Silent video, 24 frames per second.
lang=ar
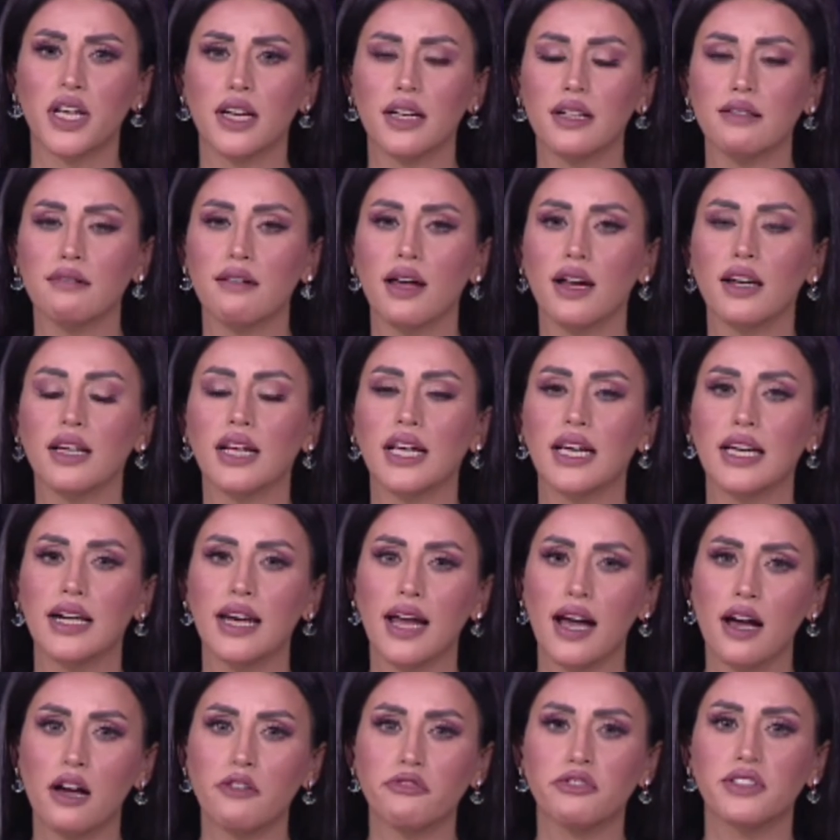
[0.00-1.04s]
إن
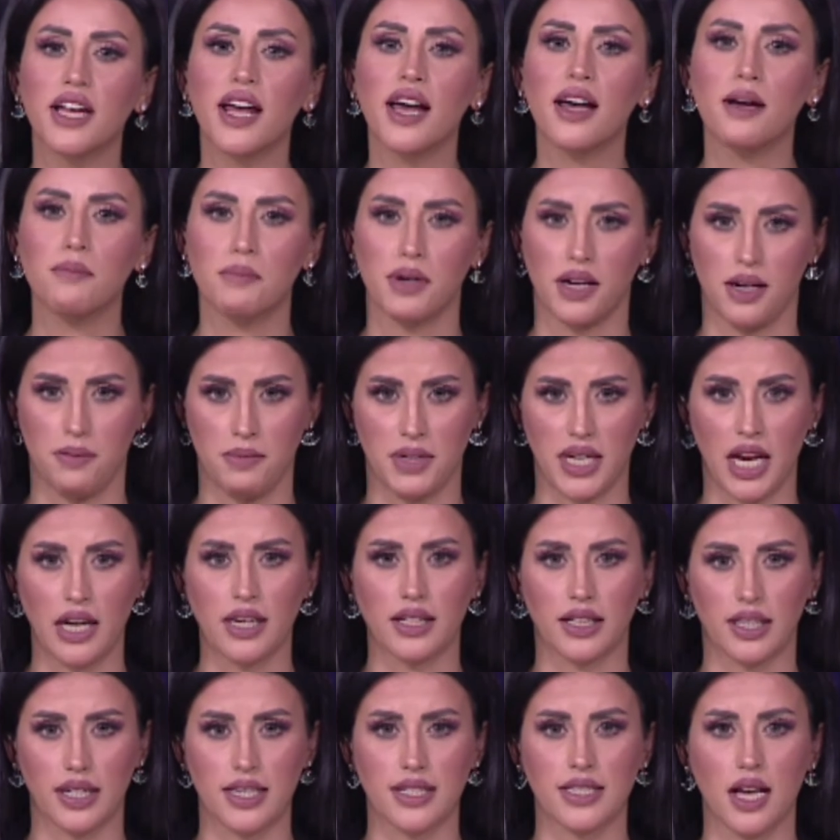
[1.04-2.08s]
الخلاف نابع من
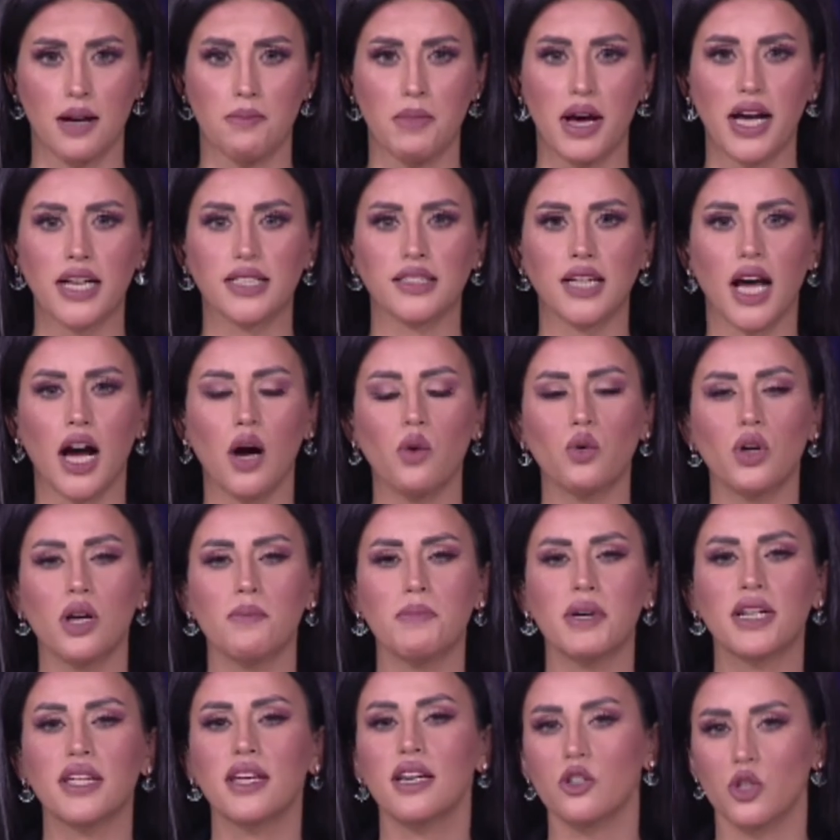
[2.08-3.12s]
الانقسامات حول
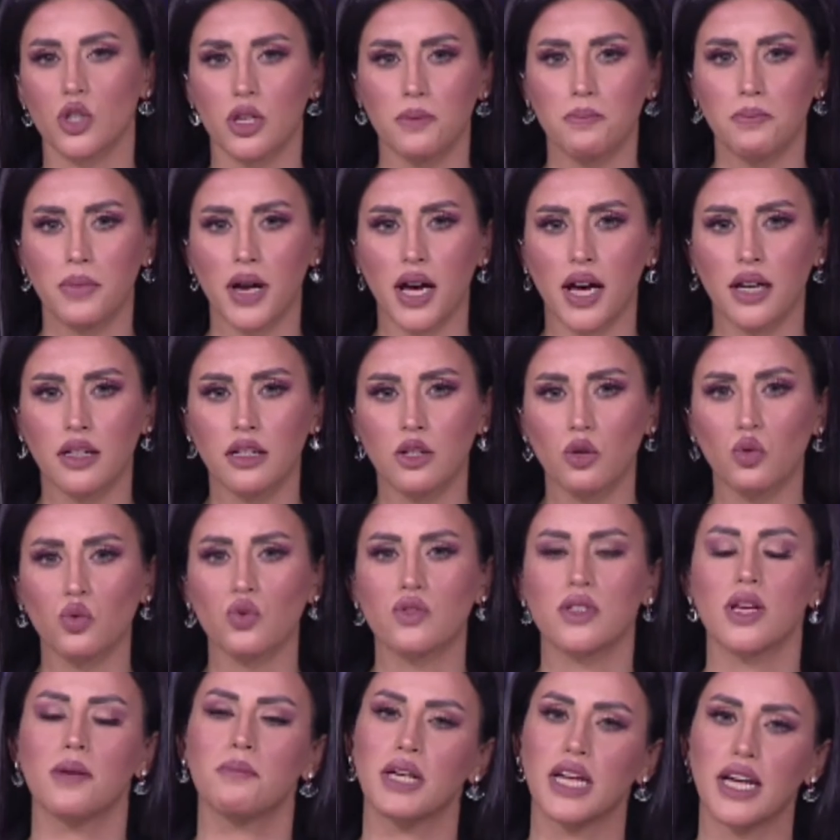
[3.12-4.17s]
من يجب أن
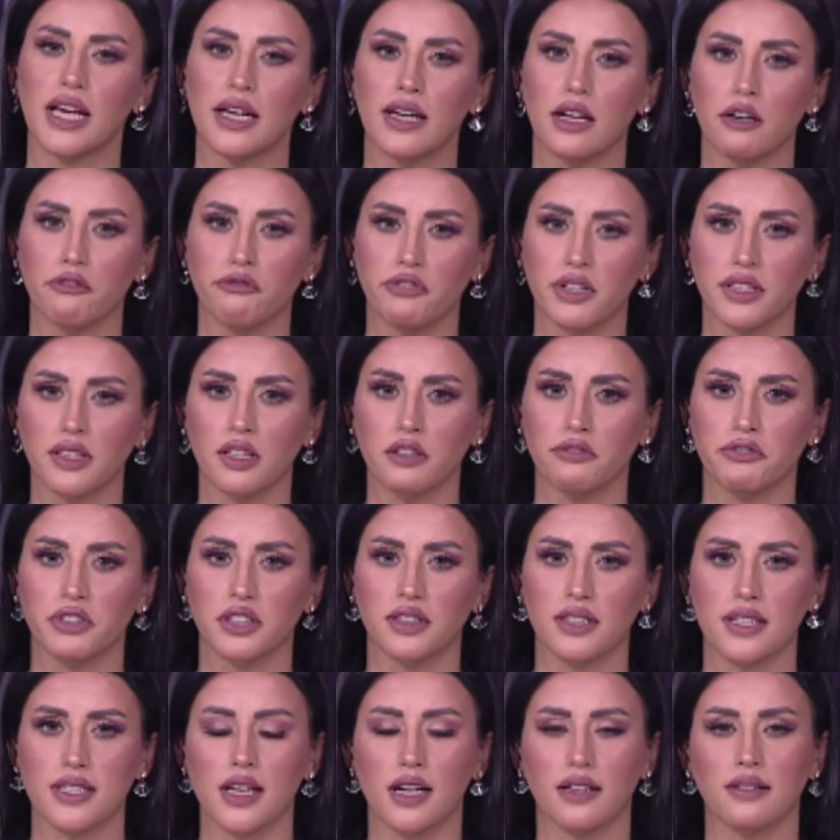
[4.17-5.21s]
ينسب إليه الفضل في
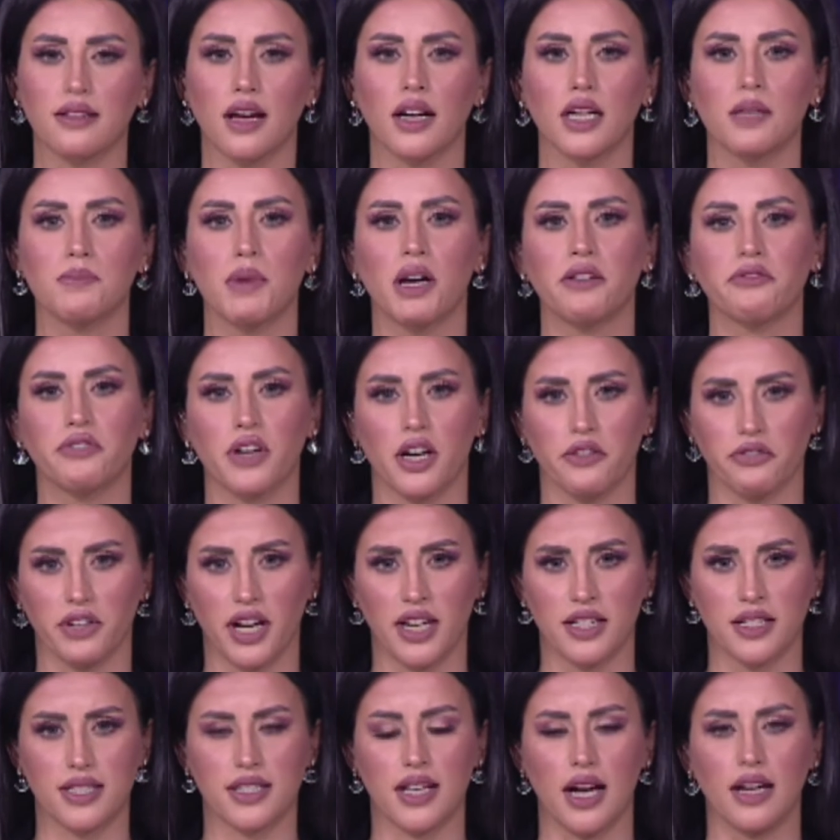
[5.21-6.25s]
انتصار طالبان في
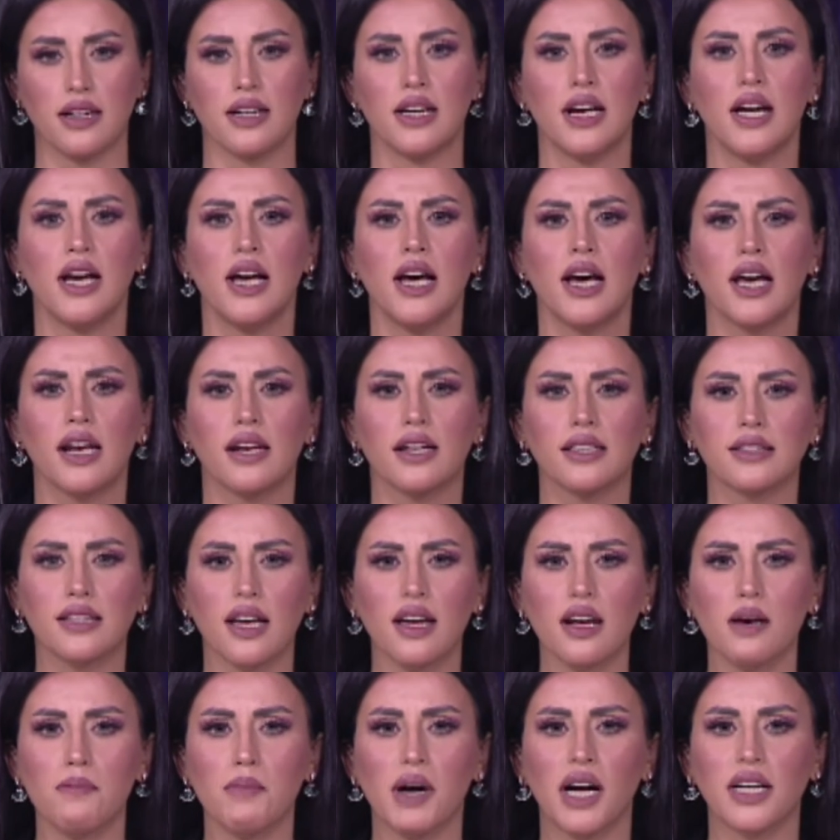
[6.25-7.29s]
أفغانستان
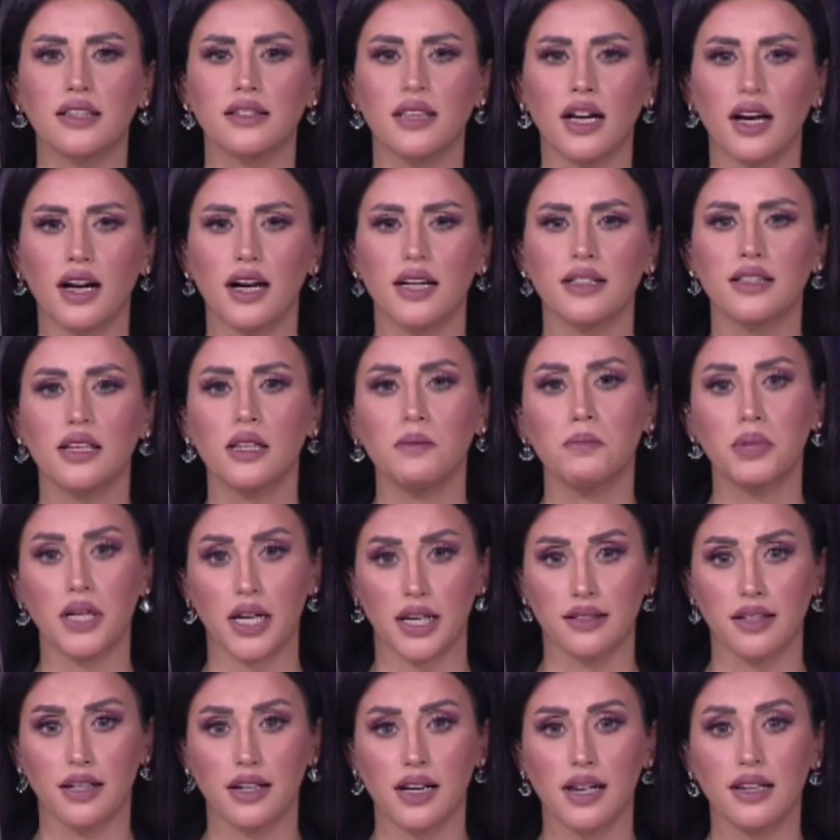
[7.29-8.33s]
لطالما اعتقد
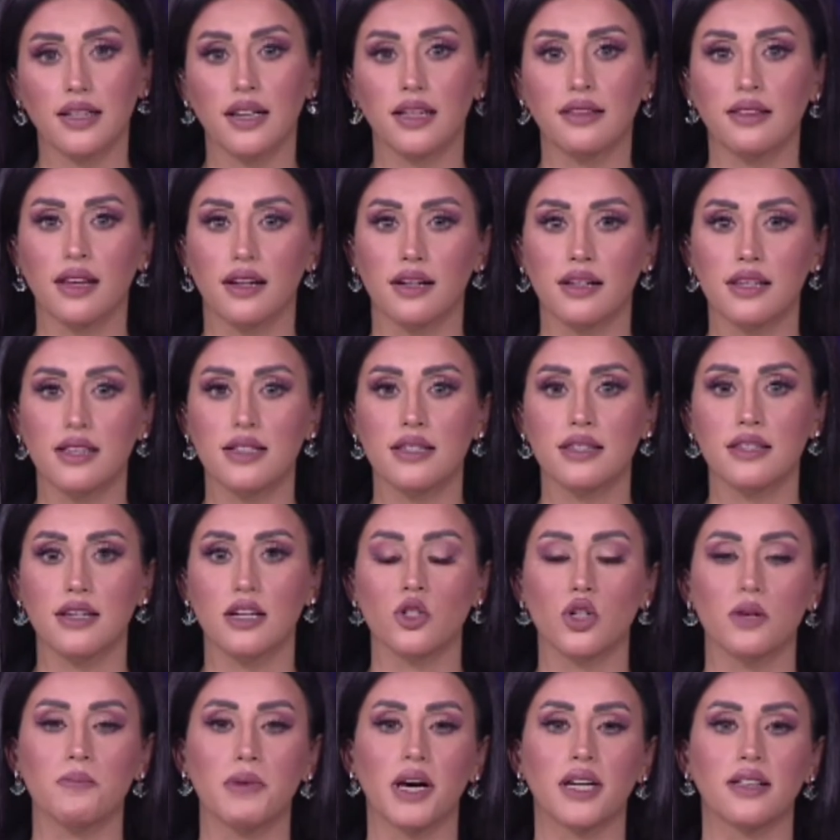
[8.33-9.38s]
برادر أن التركيز
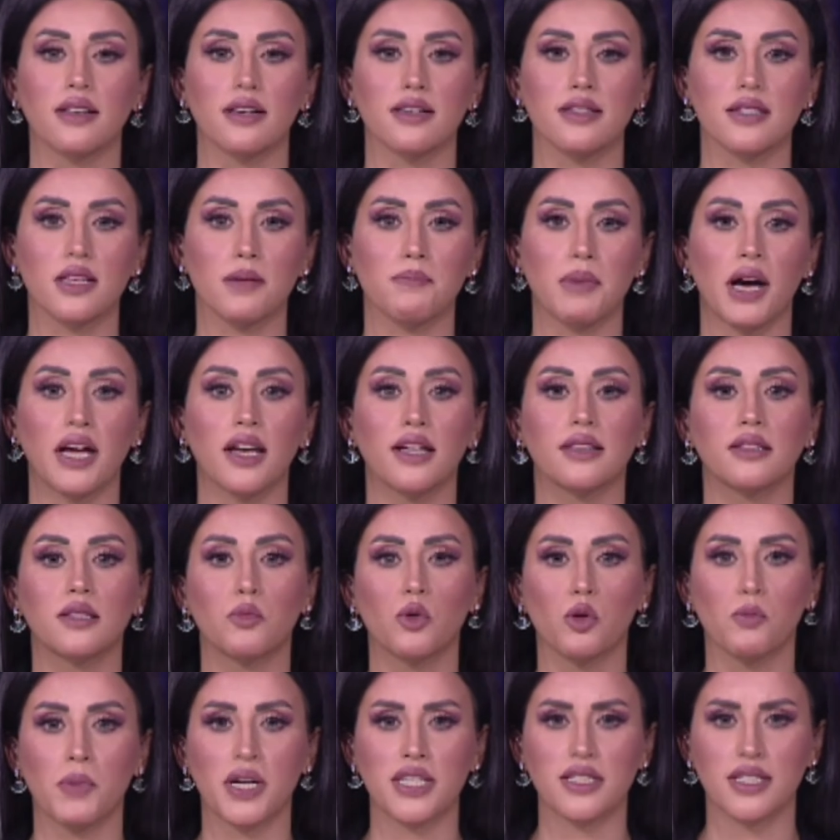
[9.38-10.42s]
يجب أن ينصب على
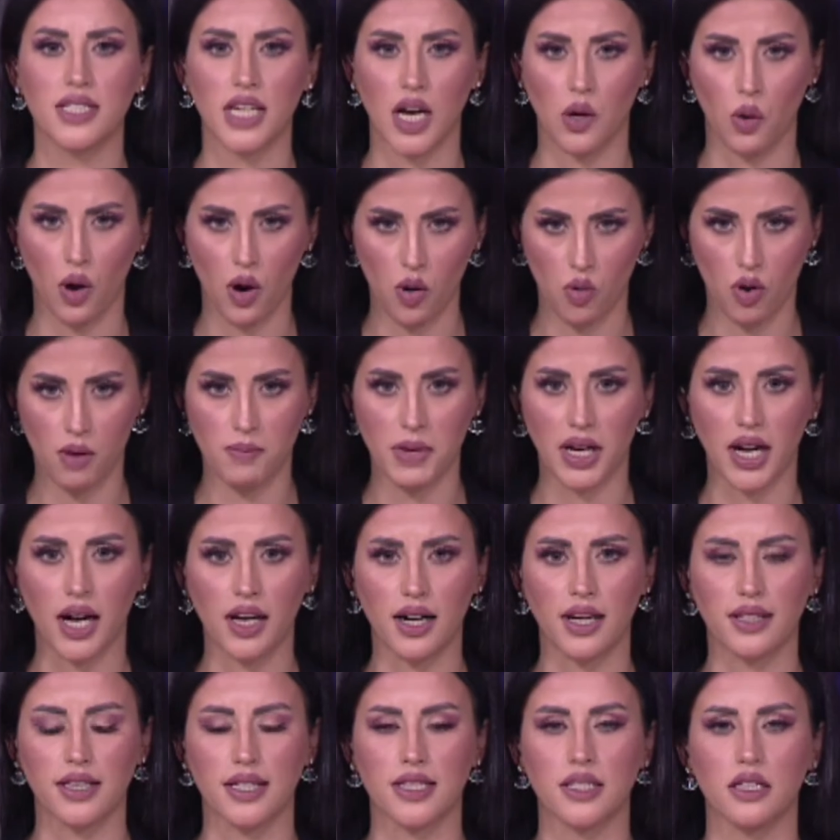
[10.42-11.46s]
الدبلوماسية وهو من
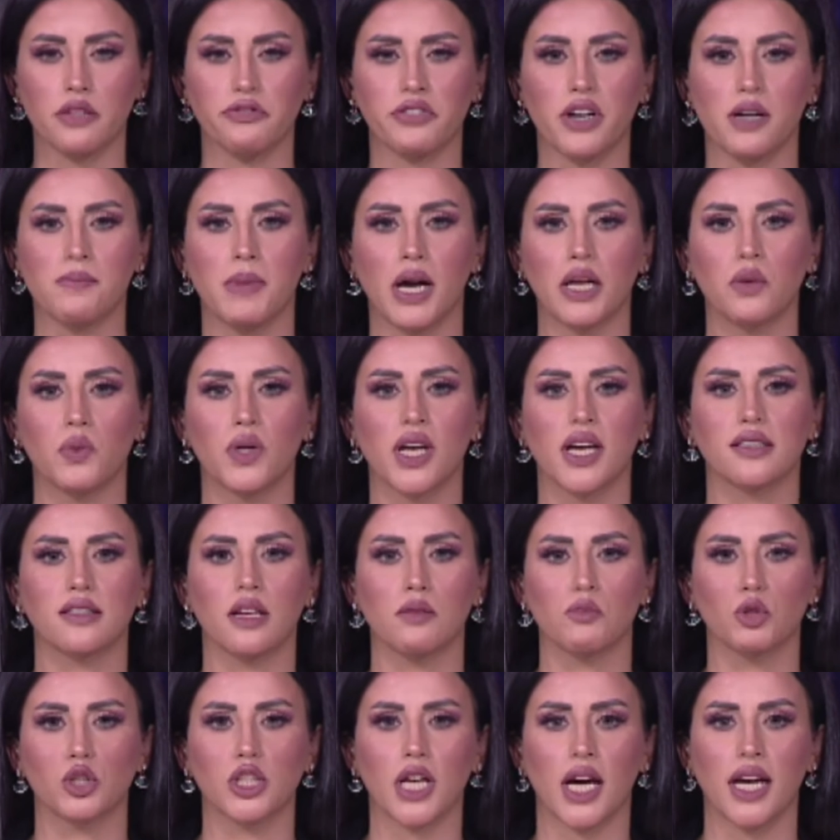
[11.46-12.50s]
عقد الصفقة مع الولايات
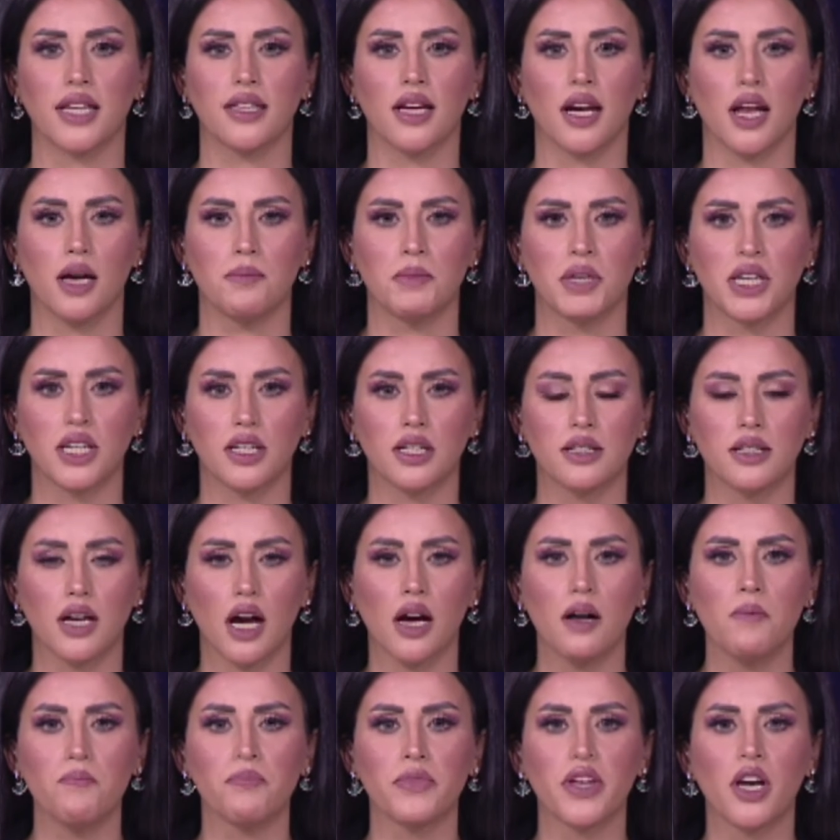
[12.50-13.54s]
المتحدة
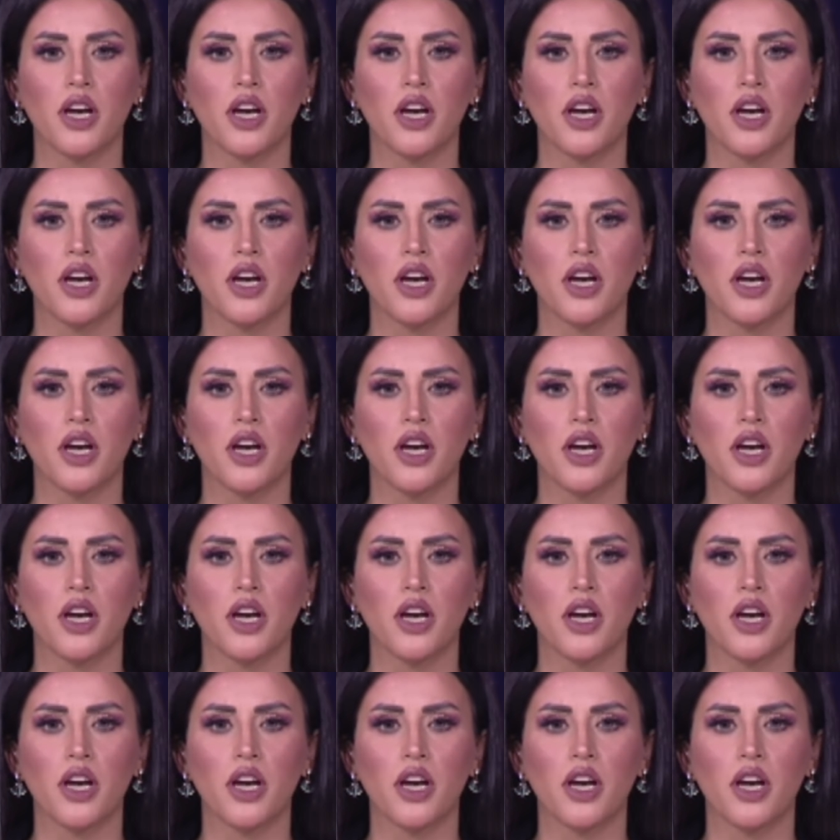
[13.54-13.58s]
الأمريكية